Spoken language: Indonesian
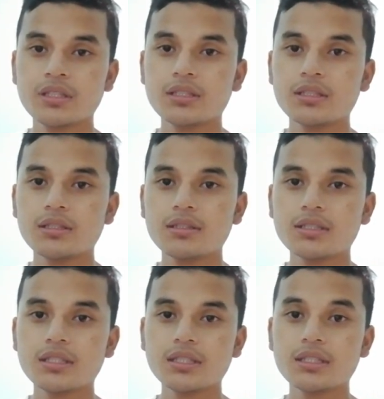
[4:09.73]
e,
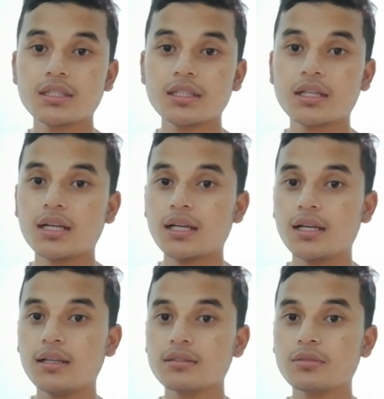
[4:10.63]
jadi
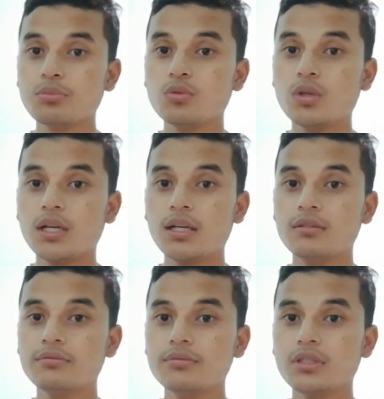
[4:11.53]
ketika sebuah
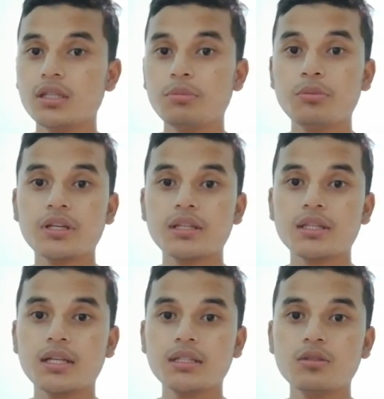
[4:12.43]
e,
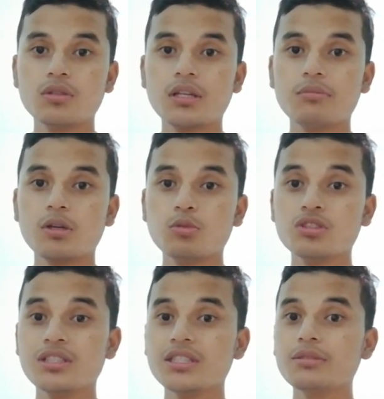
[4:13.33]
pemerintahan itu tanpa
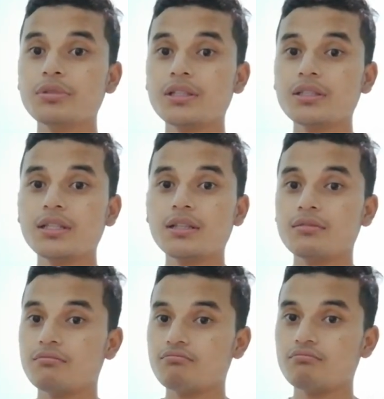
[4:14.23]
oposisi berarti ya
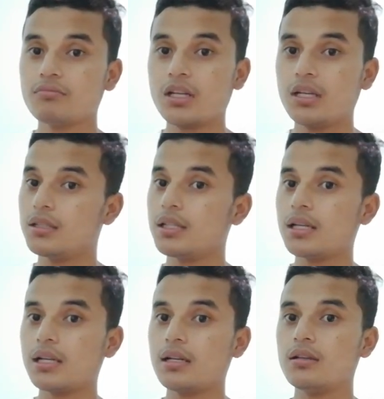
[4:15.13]

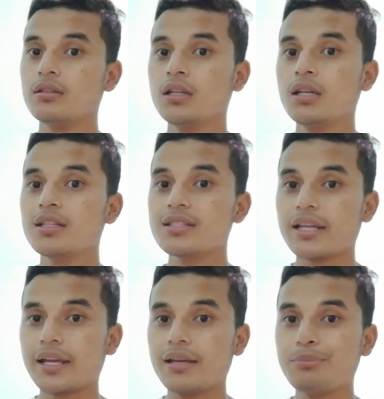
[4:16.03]
antara
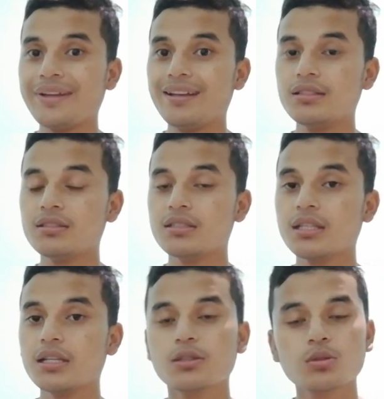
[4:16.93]
check and
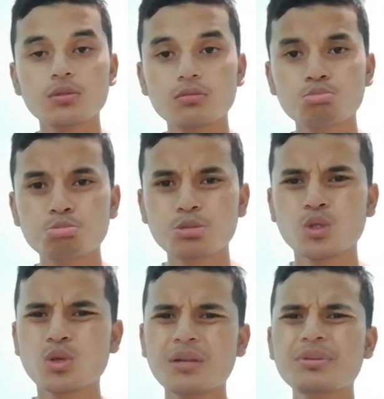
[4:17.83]
balance-nya itu
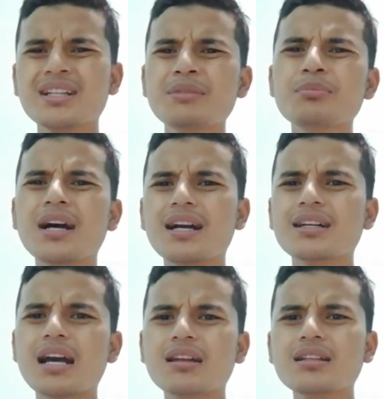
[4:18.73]
kurang berimbang
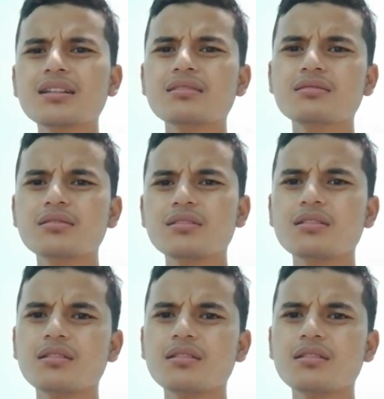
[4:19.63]
karena e,